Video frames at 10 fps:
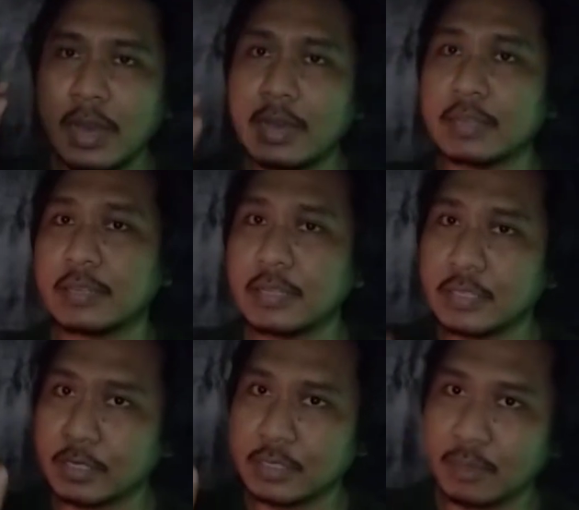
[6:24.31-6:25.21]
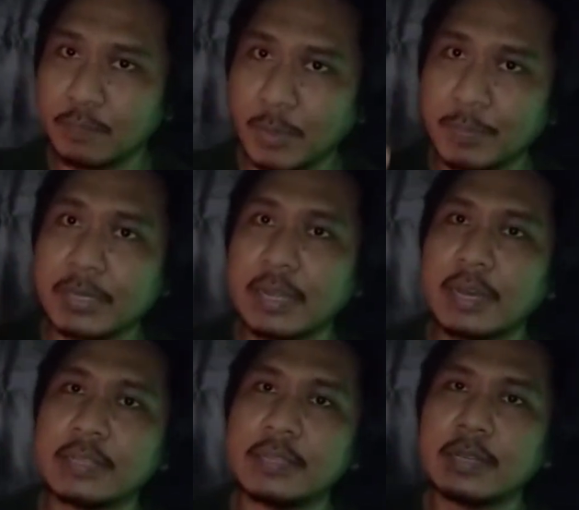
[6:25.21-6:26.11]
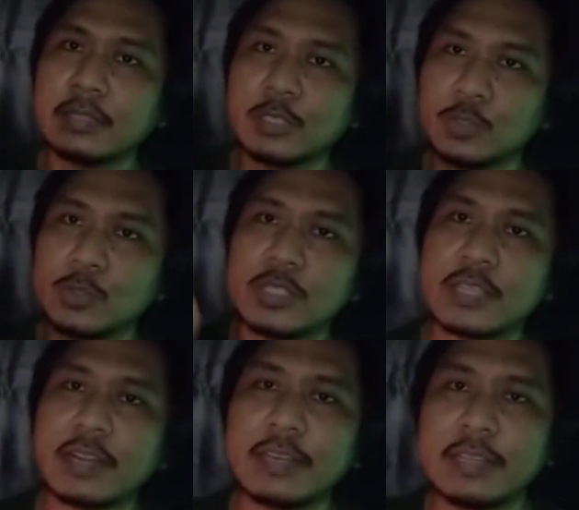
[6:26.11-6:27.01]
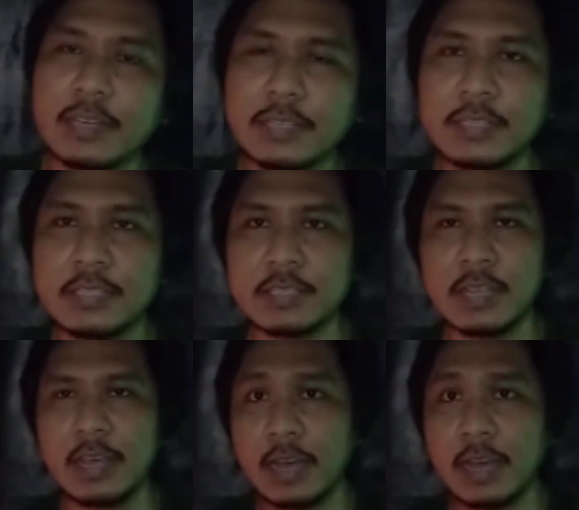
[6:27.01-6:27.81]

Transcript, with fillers: ada sistem perbedaan yang tersusun secara hierarkis